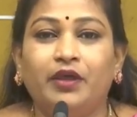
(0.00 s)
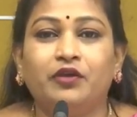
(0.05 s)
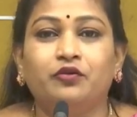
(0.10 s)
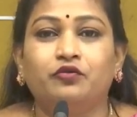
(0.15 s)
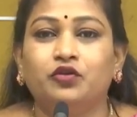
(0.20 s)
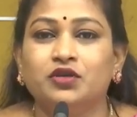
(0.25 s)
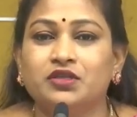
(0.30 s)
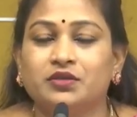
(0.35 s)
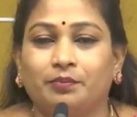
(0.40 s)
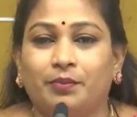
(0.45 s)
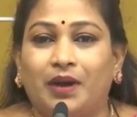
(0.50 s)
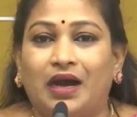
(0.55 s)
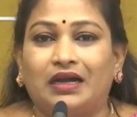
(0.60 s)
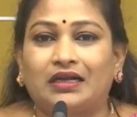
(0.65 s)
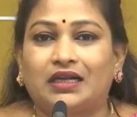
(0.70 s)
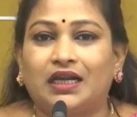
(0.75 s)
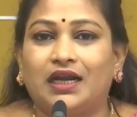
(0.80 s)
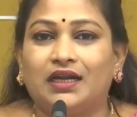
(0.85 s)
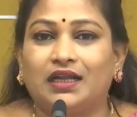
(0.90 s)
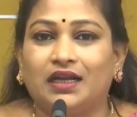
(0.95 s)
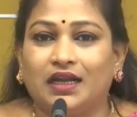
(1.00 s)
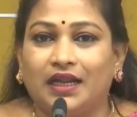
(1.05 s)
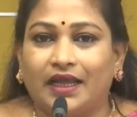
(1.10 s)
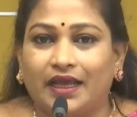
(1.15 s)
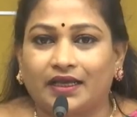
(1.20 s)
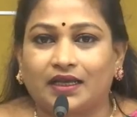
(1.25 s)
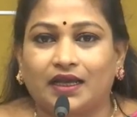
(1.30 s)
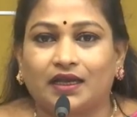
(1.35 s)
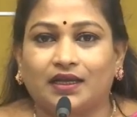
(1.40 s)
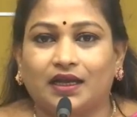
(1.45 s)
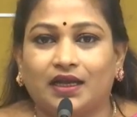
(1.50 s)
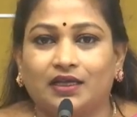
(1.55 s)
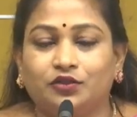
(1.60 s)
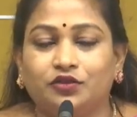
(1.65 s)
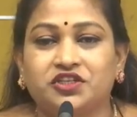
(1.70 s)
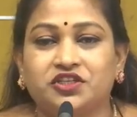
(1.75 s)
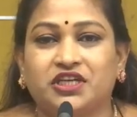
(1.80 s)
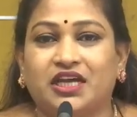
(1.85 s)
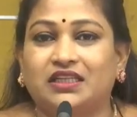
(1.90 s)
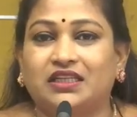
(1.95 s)
మేము మాట్లాడలేక
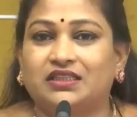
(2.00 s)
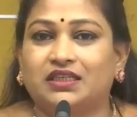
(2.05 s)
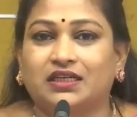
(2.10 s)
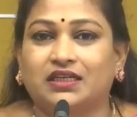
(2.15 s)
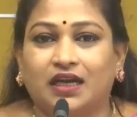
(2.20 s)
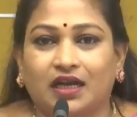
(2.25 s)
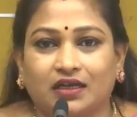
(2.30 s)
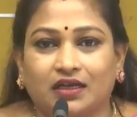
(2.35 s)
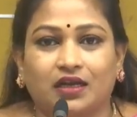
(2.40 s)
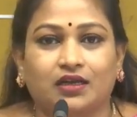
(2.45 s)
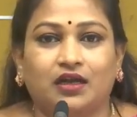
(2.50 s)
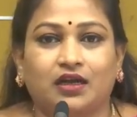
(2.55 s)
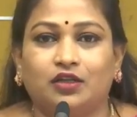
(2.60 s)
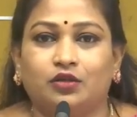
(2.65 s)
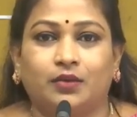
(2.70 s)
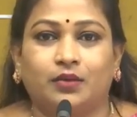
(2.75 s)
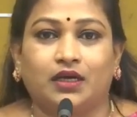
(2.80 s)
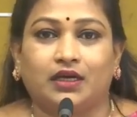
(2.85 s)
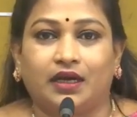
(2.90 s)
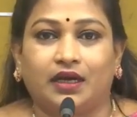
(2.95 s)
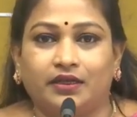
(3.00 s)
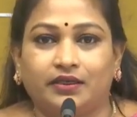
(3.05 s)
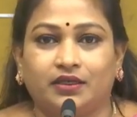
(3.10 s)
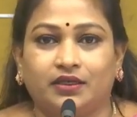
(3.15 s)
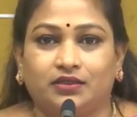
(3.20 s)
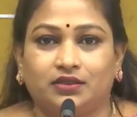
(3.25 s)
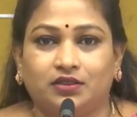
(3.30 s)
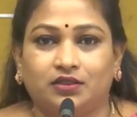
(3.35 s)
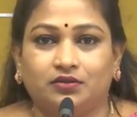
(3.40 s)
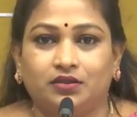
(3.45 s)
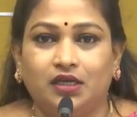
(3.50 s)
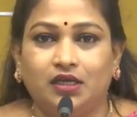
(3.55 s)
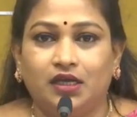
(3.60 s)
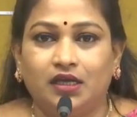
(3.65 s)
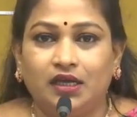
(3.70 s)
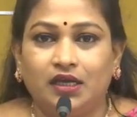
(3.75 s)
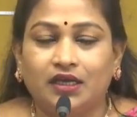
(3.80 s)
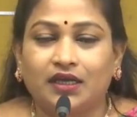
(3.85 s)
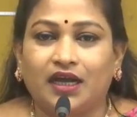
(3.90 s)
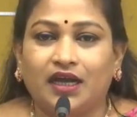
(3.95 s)
కాదు చేత కాక కాదు మా కార్యకర్తలు
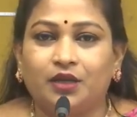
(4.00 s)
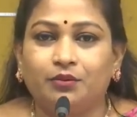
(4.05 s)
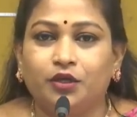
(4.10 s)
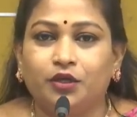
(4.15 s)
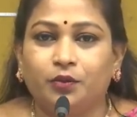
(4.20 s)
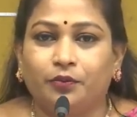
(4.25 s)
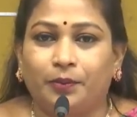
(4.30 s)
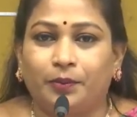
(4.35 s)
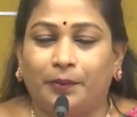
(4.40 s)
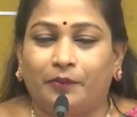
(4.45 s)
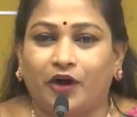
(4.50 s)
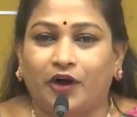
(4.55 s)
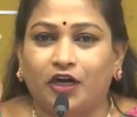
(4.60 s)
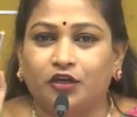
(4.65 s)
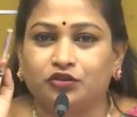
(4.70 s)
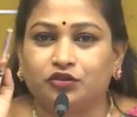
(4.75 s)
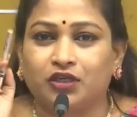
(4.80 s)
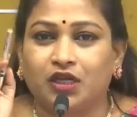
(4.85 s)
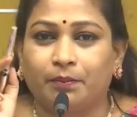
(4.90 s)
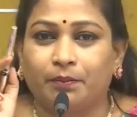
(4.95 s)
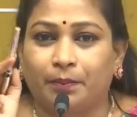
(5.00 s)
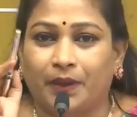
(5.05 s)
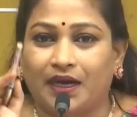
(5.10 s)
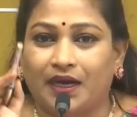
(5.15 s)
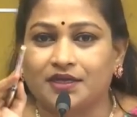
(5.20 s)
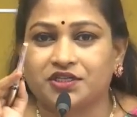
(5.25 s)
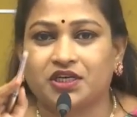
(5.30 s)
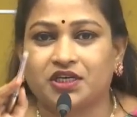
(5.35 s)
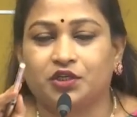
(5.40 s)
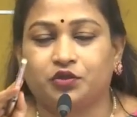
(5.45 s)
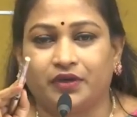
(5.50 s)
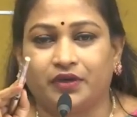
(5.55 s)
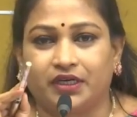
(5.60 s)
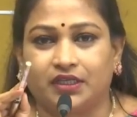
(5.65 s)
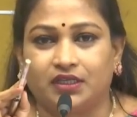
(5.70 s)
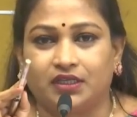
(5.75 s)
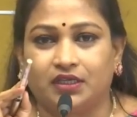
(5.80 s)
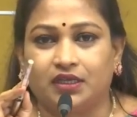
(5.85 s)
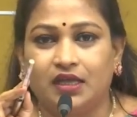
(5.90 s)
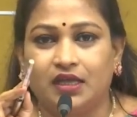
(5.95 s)
కానీ మీరు వాడుతున్న భాష
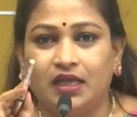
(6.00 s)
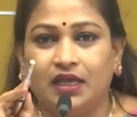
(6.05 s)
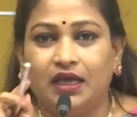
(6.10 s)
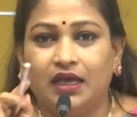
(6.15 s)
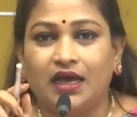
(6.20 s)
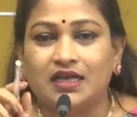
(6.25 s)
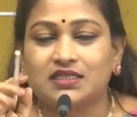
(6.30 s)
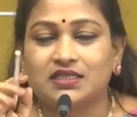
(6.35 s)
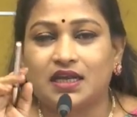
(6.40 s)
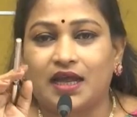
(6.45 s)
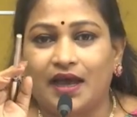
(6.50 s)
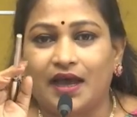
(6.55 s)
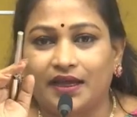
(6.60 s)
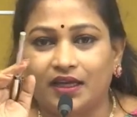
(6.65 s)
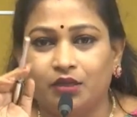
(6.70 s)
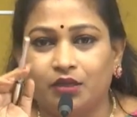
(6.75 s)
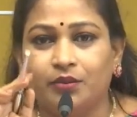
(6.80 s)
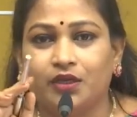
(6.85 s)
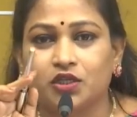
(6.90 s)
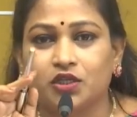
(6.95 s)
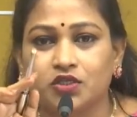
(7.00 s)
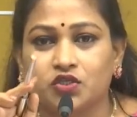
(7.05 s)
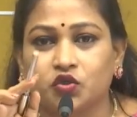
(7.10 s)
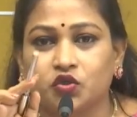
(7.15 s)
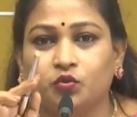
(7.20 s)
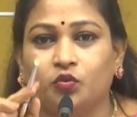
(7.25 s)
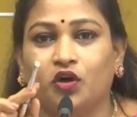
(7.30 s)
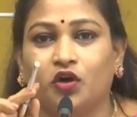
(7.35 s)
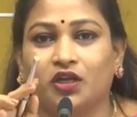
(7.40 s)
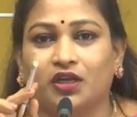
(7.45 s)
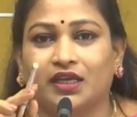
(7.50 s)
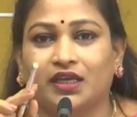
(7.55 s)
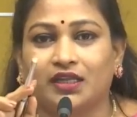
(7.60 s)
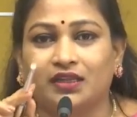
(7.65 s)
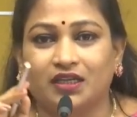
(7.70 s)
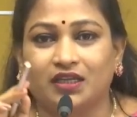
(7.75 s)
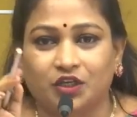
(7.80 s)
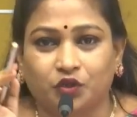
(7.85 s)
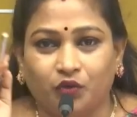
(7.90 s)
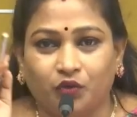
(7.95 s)
ఎటువంటిది అసలు ఆయన మీద సూమోటా
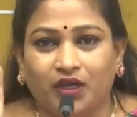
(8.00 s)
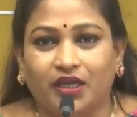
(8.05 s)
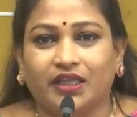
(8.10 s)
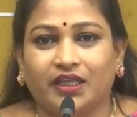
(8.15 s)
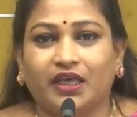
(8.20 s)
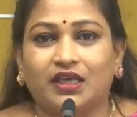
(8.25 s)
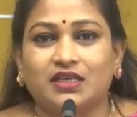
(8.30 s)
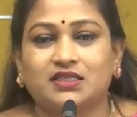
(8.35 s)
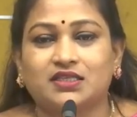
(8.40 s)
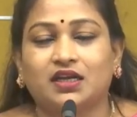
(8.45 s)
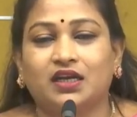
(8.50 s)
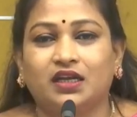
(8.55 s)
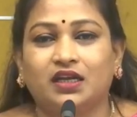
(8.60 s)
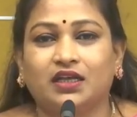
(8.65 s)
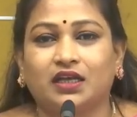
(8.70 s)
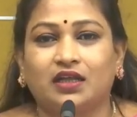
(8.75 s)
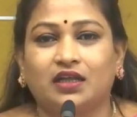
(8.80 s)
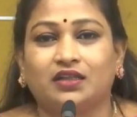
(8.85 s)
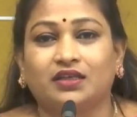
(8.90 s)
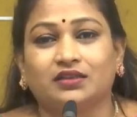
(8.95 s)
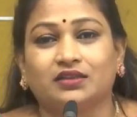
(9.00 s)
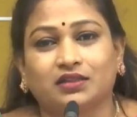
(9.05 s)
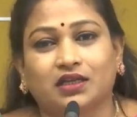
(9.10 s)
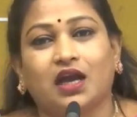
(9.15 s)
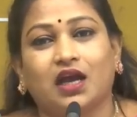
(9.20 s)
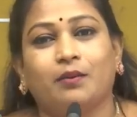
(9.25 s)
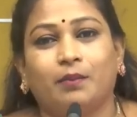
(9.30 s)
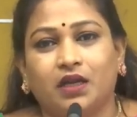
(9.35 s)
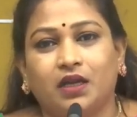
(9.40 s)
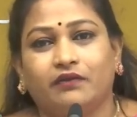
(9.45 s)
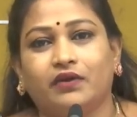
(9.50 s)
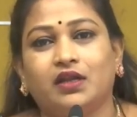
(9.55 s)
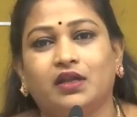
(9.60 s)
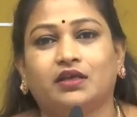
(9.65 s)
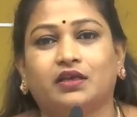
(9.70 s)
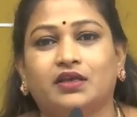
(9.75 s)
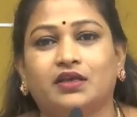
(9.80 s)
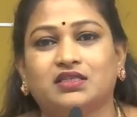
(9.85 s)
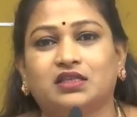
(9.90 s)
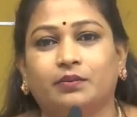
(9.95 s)
కింద ఇటువంటి కేసులన్నీ కాదు ఇంకా
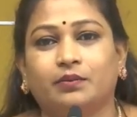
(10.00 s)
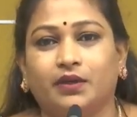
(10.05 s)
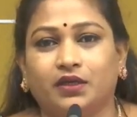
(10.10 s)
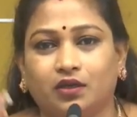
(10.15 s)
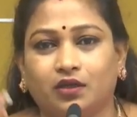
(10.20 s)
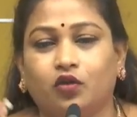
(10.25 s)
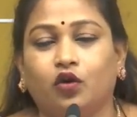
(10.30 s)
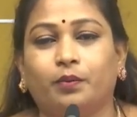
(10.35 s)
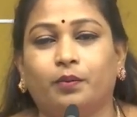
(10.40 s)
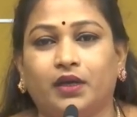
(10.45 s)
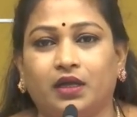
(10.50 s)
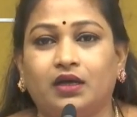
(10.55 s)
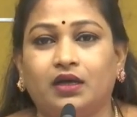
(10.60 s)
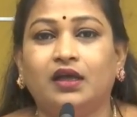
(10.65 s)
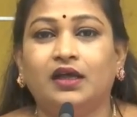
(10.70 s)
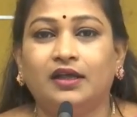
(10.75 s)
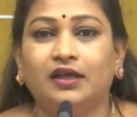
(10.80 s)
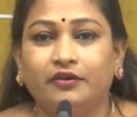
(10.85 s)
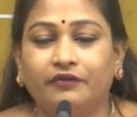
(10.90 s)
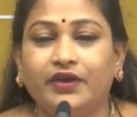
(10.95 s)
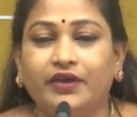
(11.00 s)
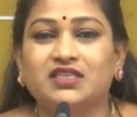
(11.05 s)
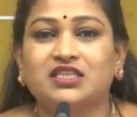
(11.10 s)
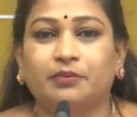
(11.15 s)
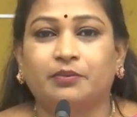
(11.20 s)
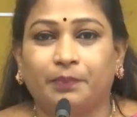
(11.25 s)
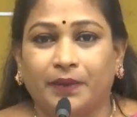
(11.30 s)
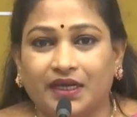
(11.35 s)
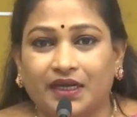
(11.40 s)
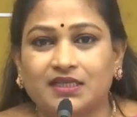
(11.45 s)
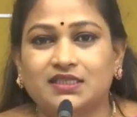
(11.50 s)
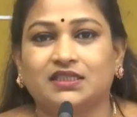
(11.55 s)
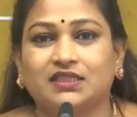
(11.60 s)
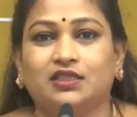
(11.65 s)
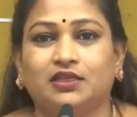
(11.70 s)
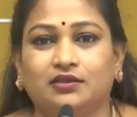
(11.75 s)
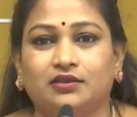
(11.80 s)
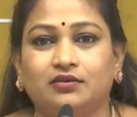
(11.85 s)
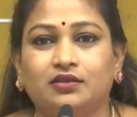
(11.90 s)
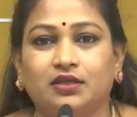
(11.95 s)
బలమైన కేసులు పెట్టి లోపల వేసే
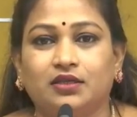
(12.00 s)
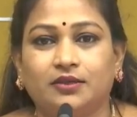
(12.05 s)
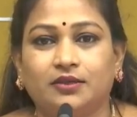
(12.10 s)
పరిస్థితి